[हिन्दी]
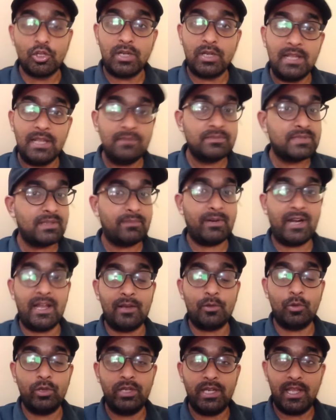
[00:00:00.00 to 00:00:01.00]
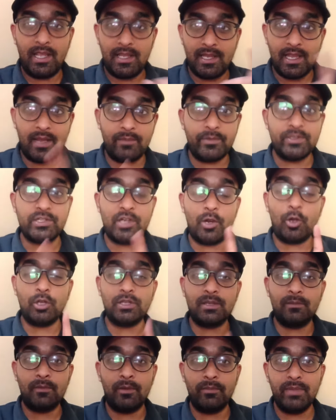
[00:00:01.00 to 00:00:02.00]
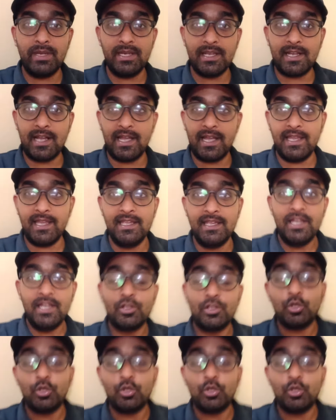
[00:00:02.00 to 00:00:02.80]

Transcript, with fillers: तो टीम से बड़ा कोई नहीं है ये हमेशा गौतम गंभीर ने कहा है